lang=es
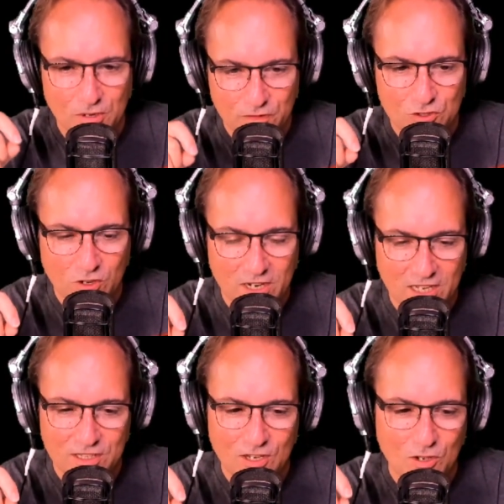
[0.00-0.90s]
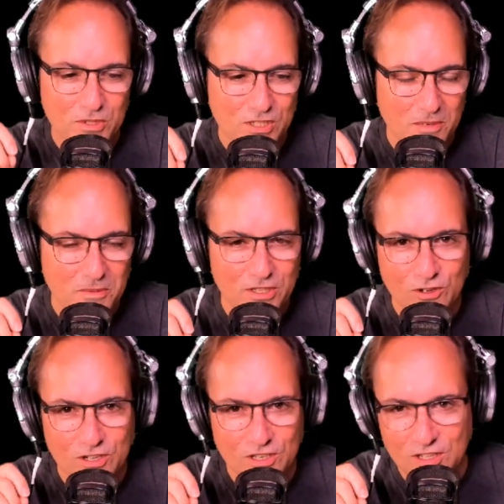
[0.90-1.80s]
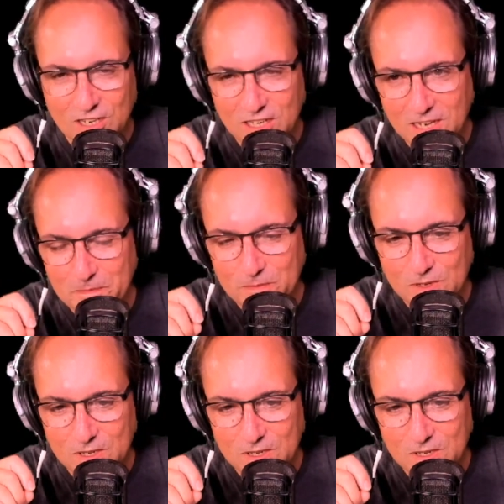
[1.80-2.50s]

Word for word: profe profe que tengo especialmente con Ethereum